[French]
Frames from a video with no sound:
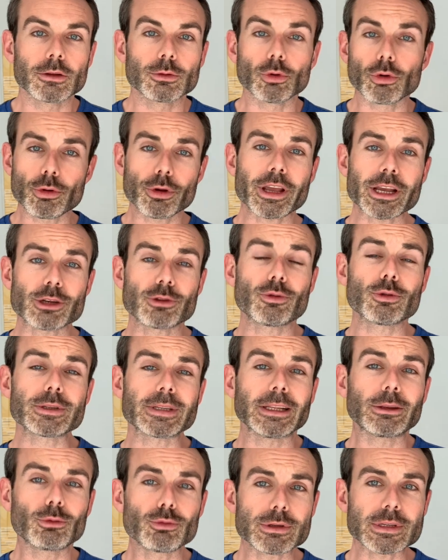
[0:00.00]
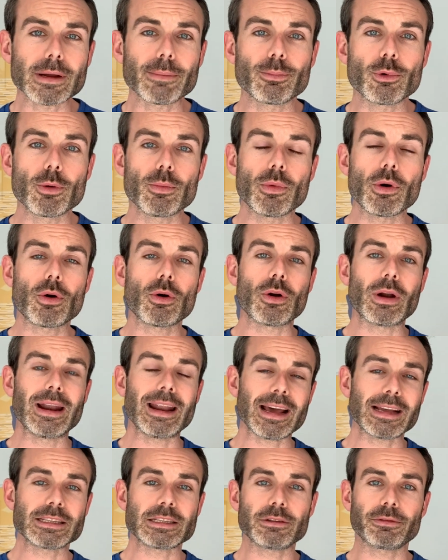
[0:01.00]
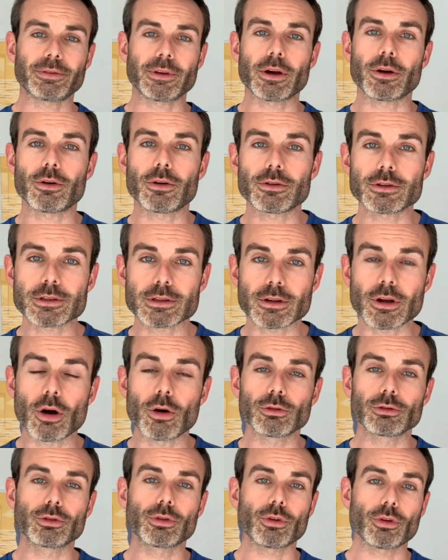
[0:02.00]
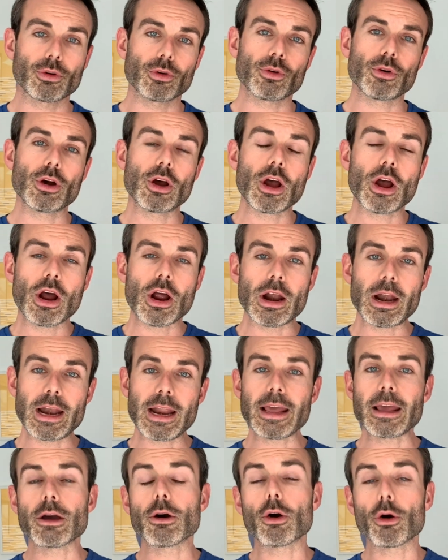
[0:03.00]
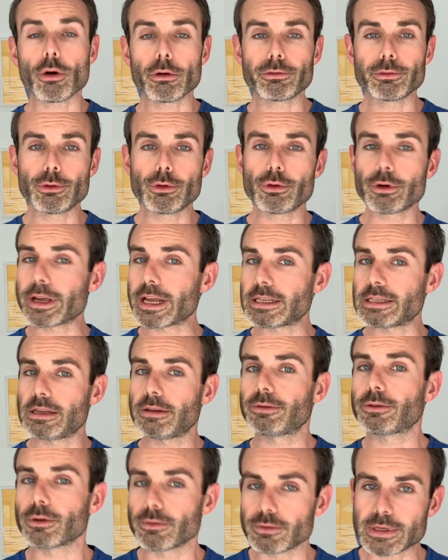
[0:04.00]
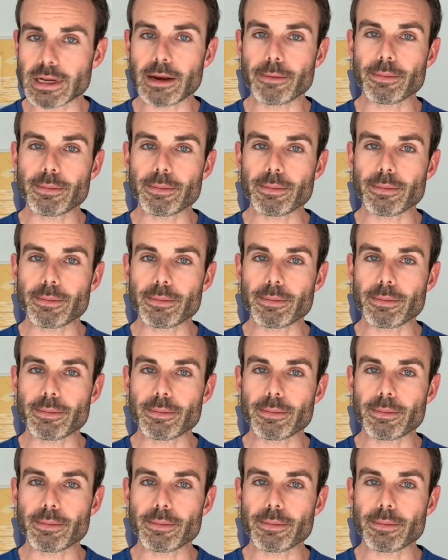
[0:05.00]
Donc le cash flow, c'est tout simplement la différence entre les revenus locatifs que vous allez